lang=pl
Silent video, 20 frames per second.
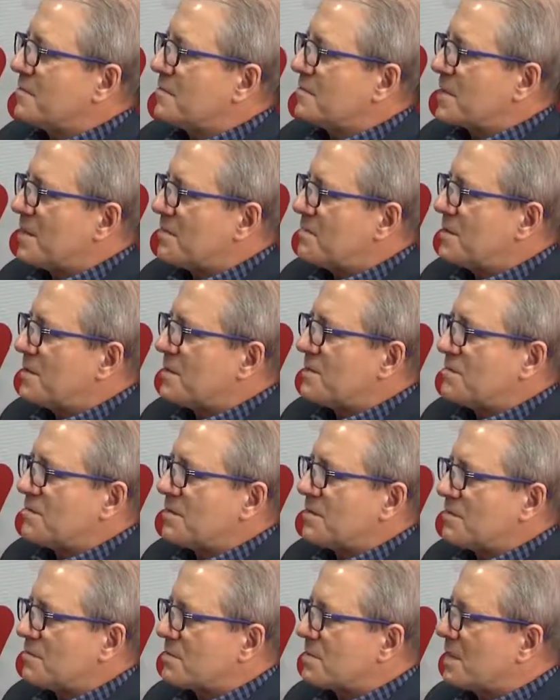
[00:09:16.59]
przepis,
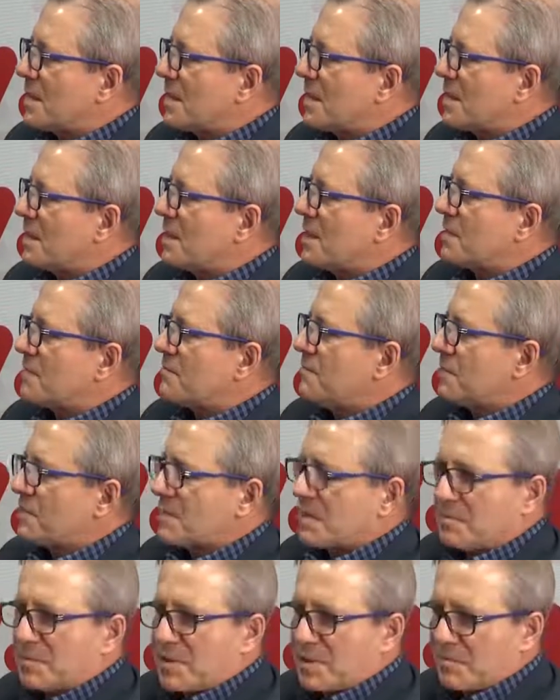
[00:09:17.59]
który ustala
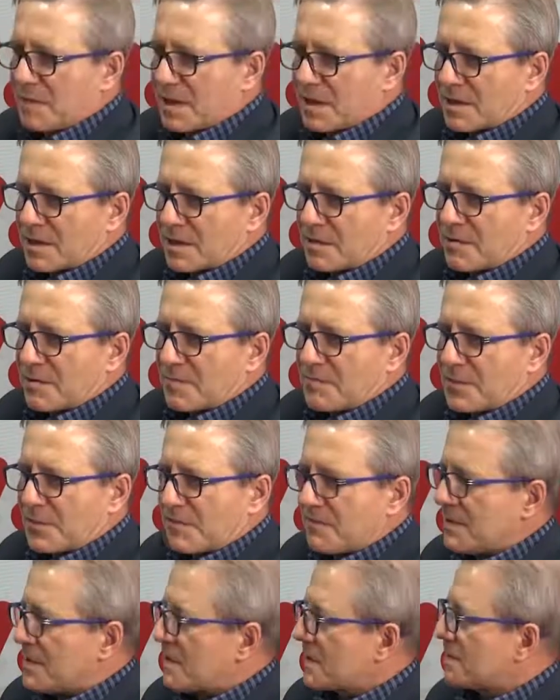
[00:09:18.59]
kwotę minimalnego
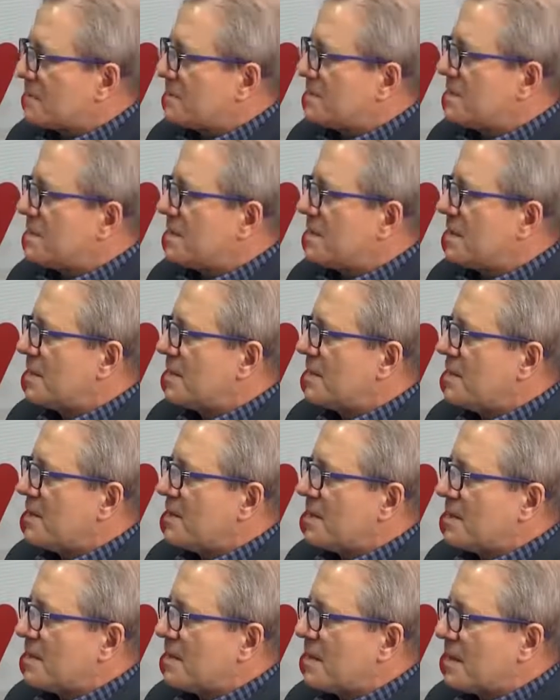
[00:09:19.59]
wynagrodzenia
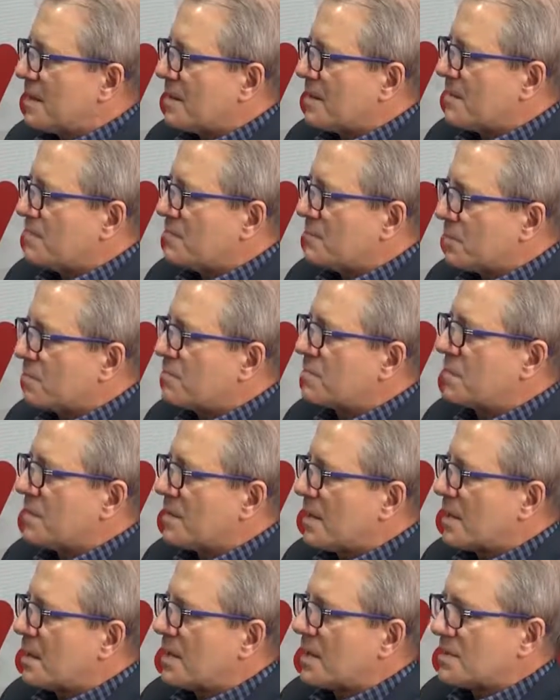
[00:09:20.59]
dla brutto
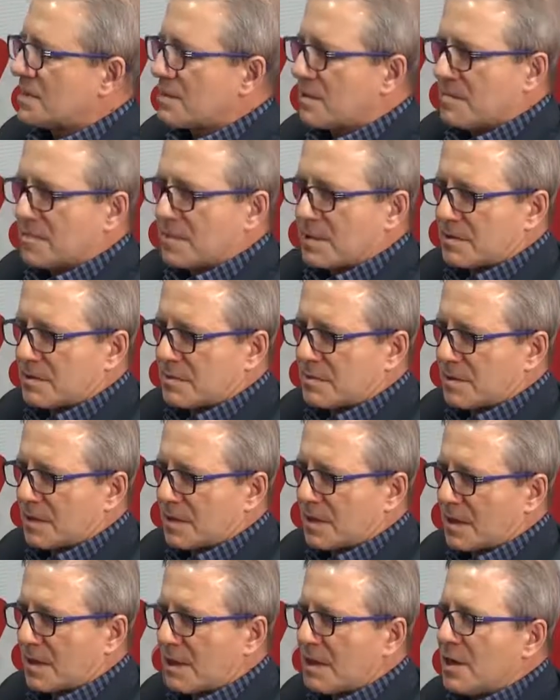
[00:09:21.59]
dla każdego
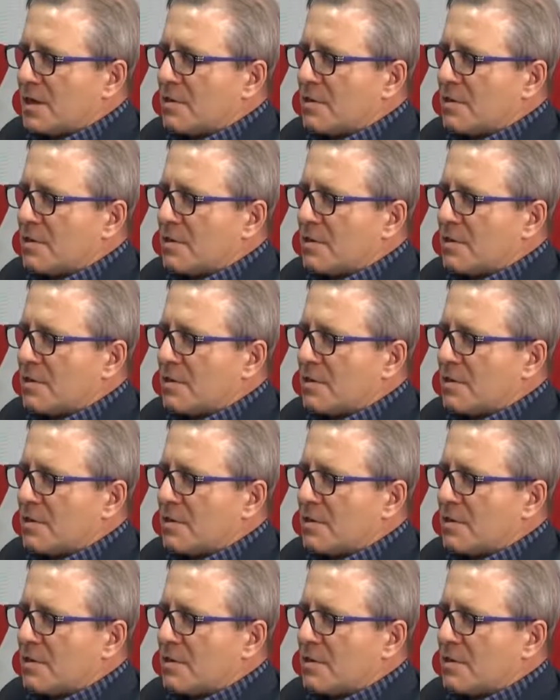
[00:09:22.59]
pracownika.